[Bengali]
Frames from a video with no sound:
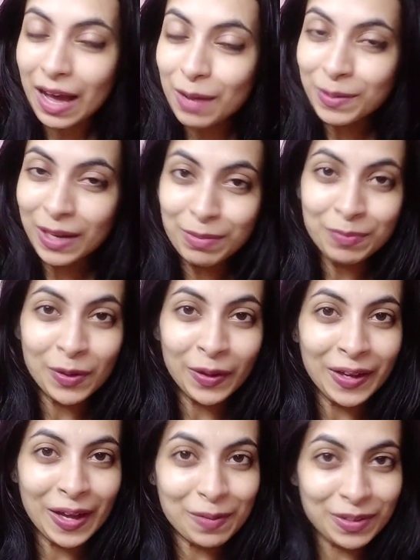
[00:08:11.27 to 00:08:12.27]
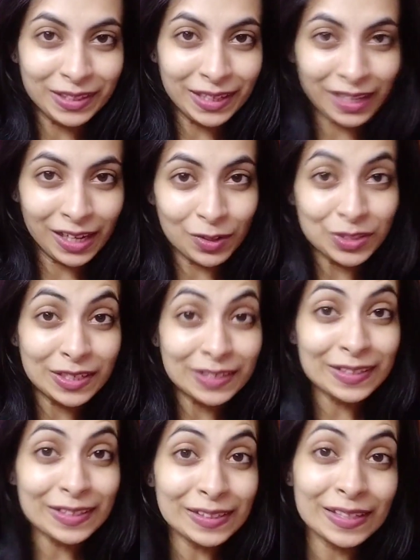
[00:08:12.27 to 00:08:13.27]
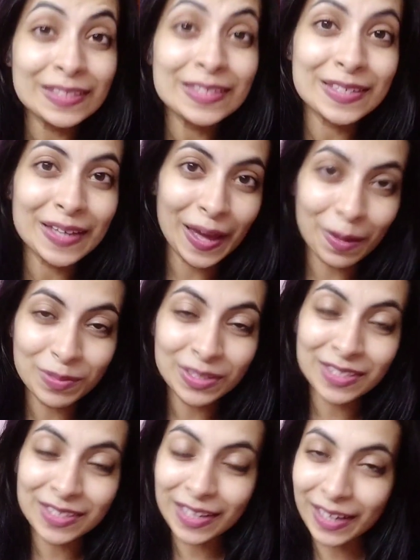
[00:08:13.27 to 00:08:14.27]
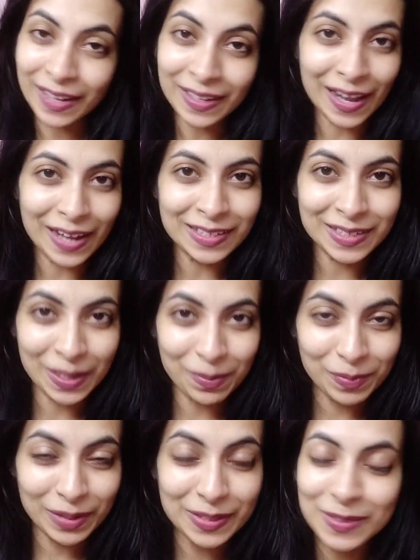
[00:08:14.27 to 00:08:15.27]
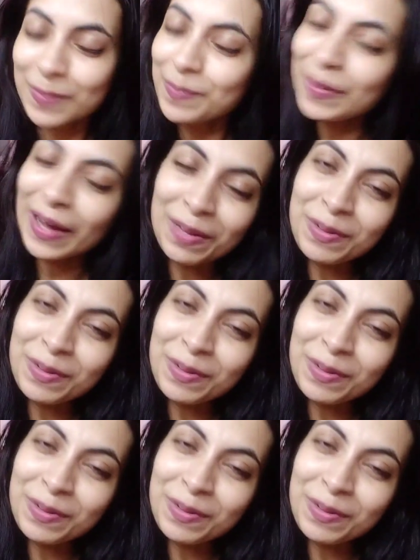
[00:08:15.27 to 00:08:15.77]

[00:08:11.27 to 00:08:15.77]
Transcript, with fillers: আপকামিং ব্লগে আবার দেখা হচ্ছে টিল দেন স্টে হ্যাপি স্টে কাইন্ড অ্যান্ড স্টে ব্লেসড বাই